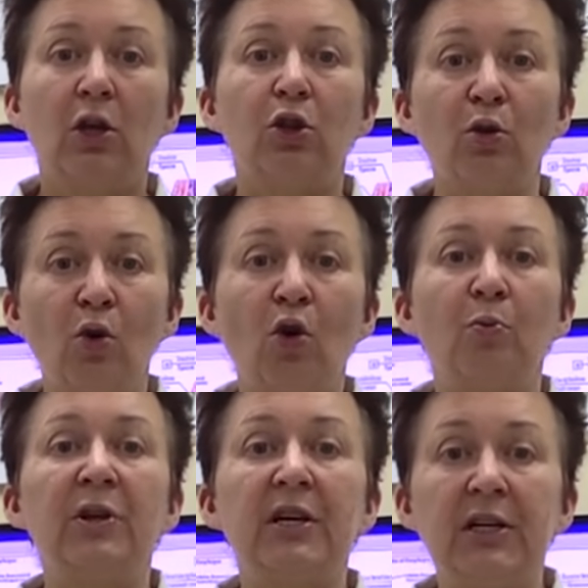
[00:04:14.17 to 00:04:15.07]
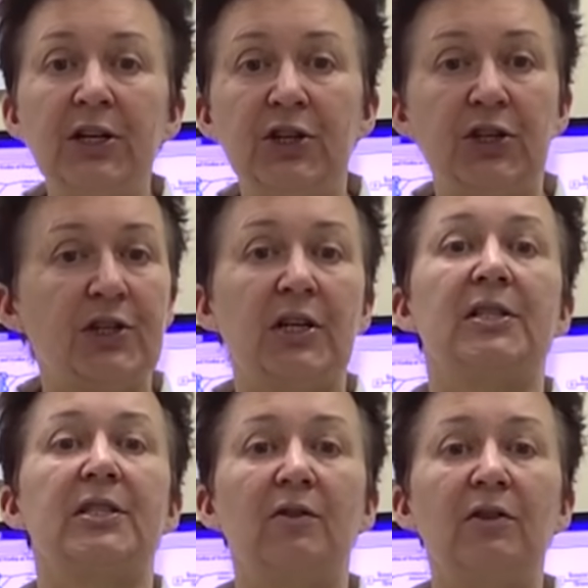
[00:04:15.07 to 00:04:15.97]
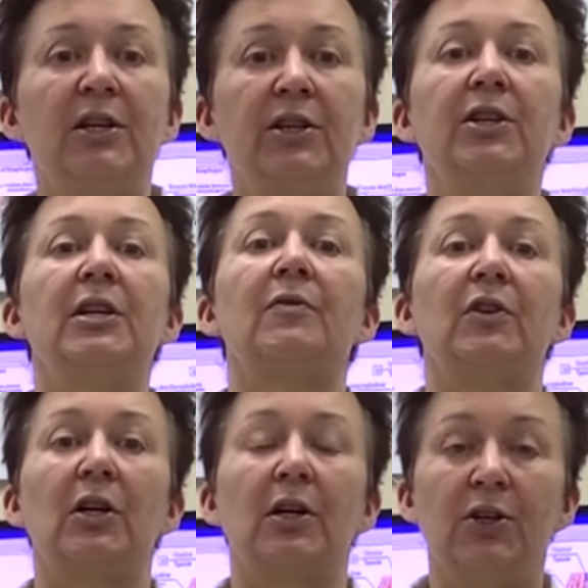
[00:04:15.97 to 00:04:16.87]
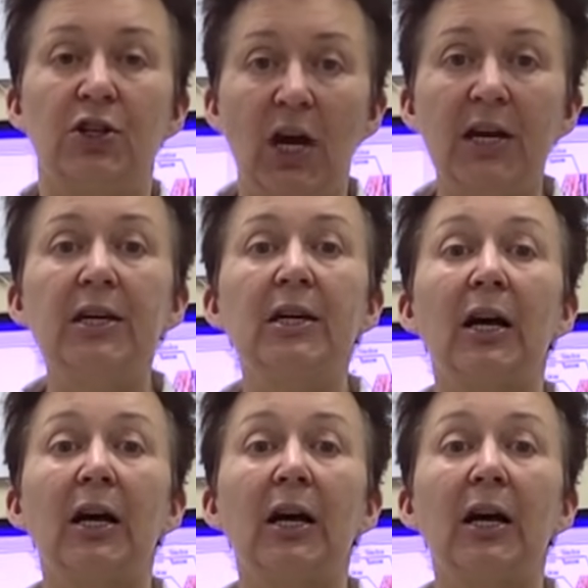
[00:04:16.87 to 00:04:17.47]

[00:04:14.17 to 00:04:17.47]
то механическое сдавление нервных окончаний,